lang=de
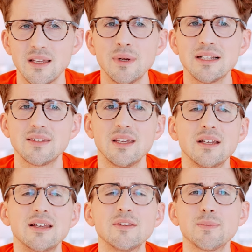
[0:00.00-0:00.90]

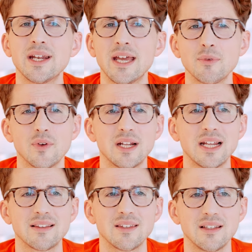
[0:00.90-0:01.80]
10x10 ist bei der
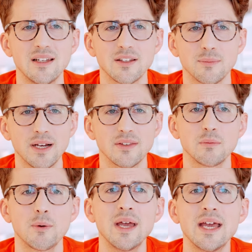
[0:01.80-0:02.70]
M280D das
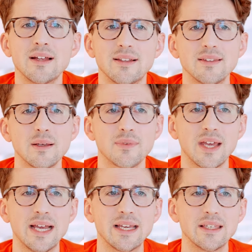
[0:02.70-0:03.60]
Maximum, deshalb
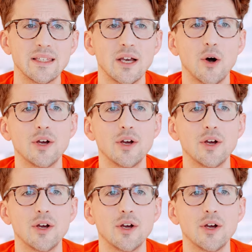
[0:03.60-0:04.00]
zeige ich hier